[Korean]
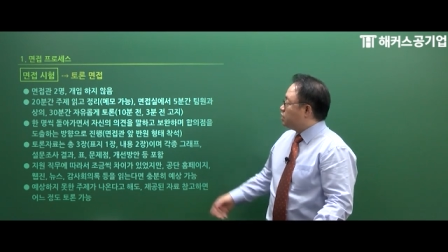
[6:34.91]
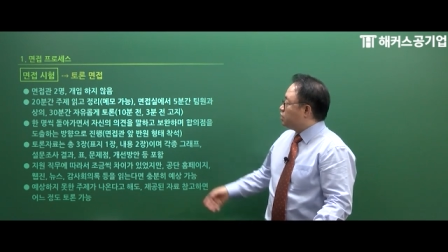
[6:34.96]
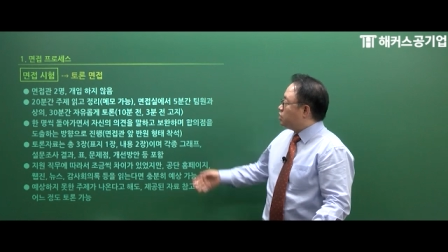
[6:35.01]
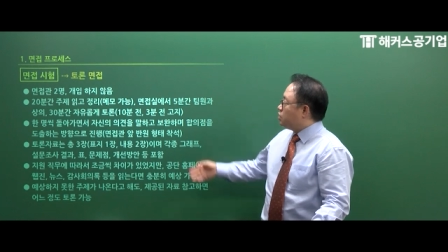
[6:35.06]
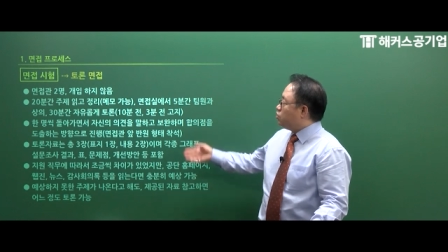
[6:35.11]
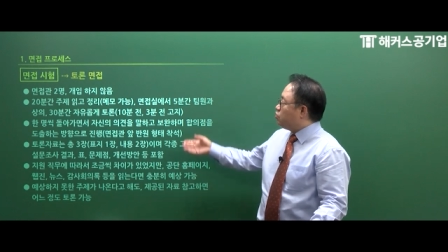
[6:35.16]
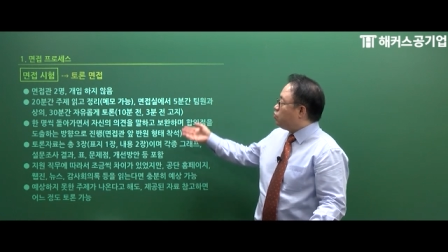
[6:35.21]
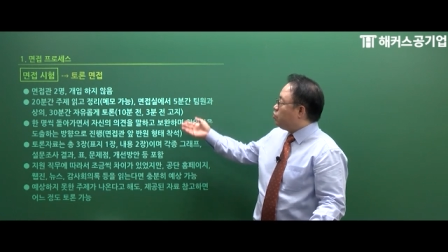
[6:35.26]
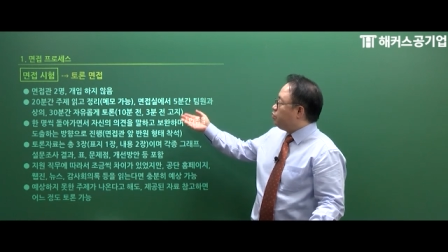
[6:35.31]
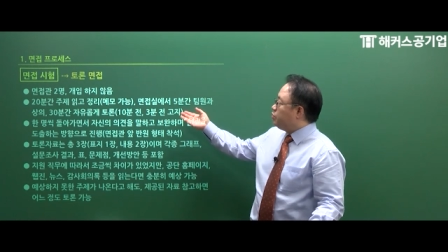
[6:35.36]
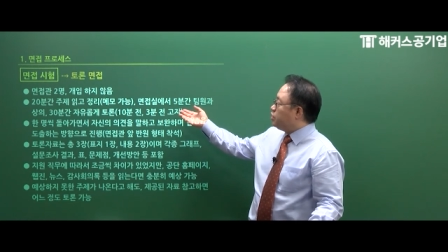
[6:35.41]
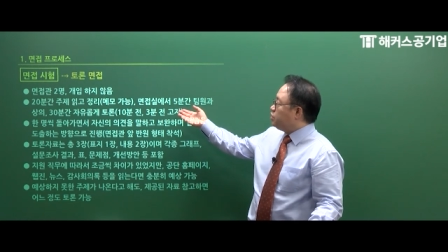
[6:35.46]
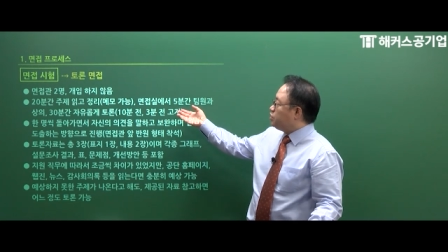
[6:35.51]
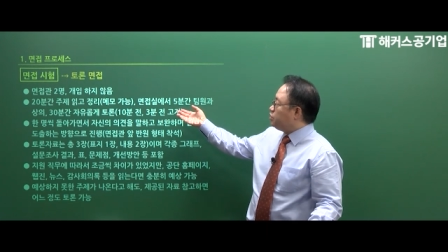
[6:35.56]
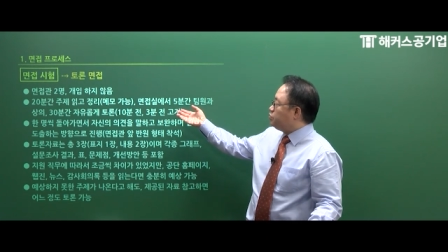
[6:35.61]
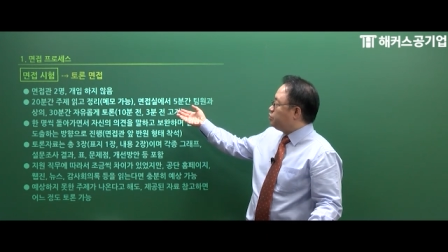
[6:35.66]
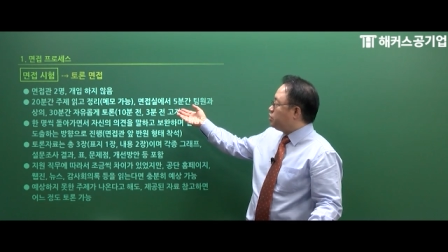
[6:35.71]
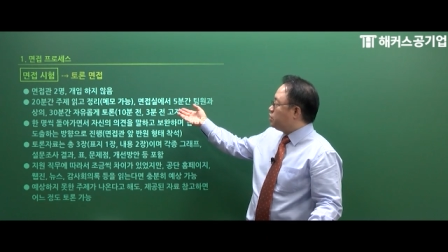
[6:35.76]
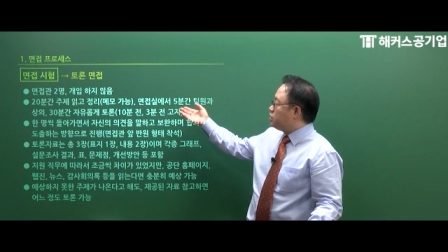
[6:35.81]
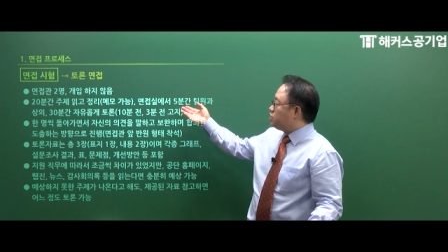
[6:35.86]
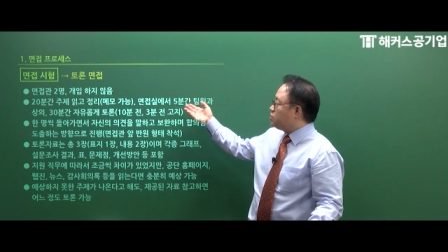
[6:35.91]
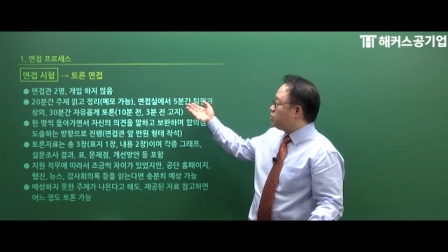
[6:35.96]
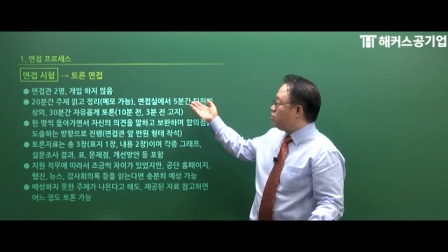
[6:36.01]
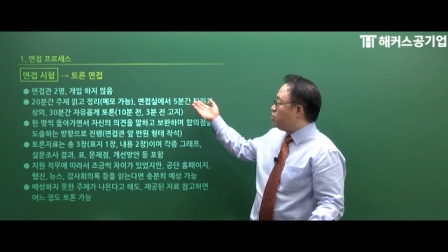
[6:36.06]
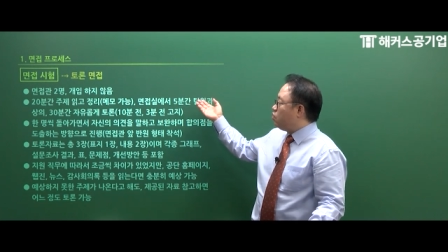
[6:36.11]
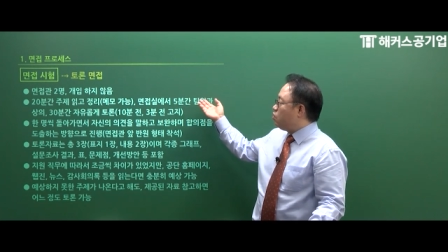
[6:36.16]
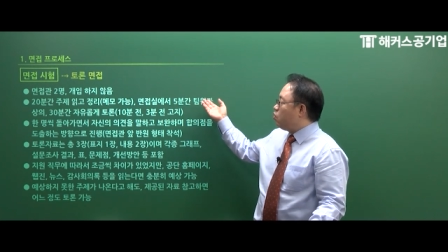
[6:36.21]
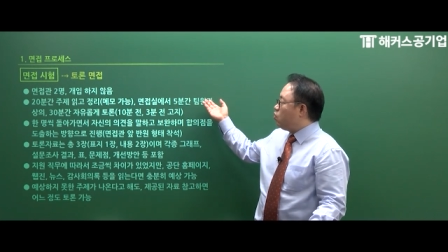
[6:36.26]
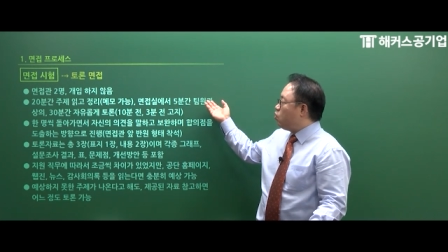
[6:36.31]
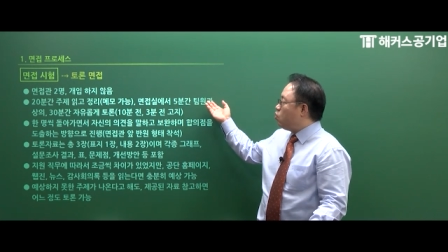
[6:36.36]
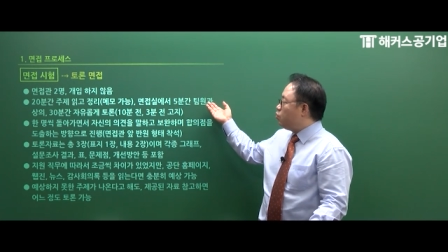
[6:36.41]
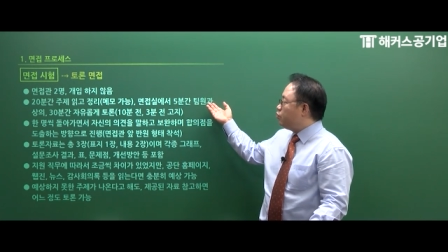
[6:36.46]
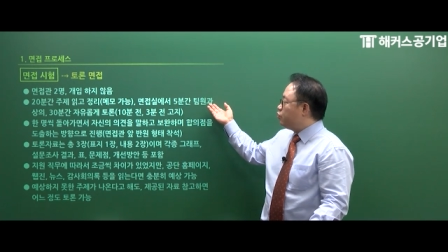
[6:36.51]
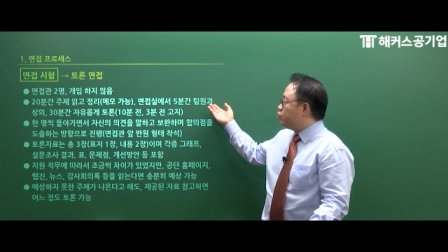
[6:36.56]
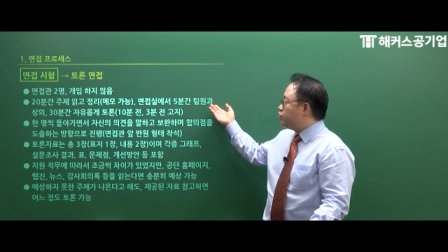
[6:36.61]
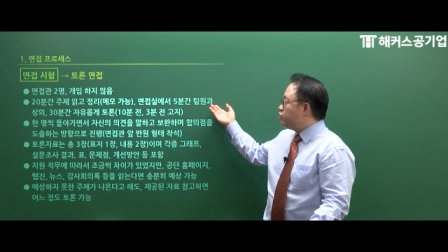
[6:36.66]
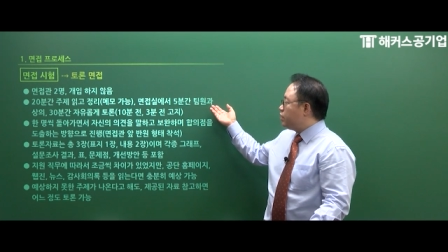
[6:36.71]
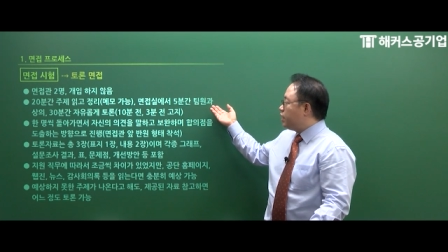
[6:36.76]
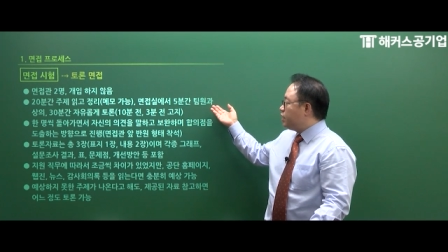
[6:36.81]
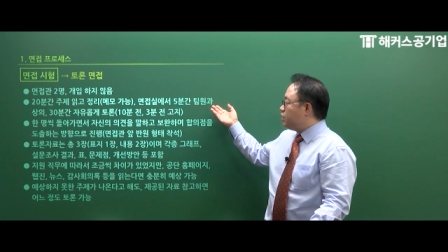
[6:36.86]
그리고 면접실에서
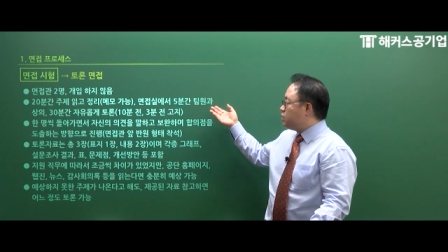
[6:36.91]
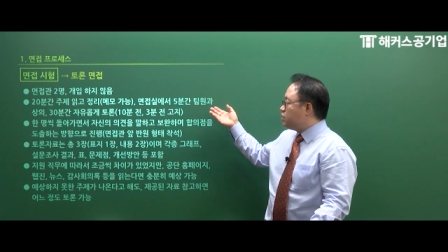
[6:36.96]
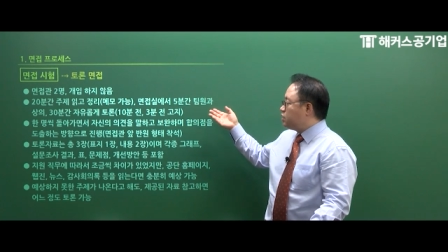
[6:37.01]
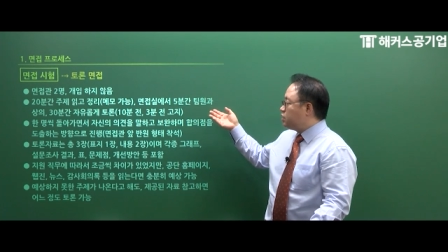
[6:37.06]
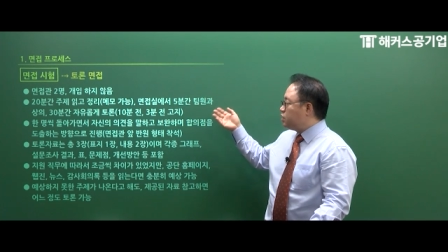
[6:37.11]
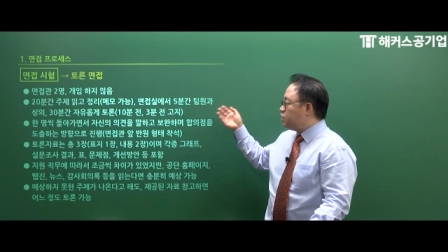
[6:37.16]
5분간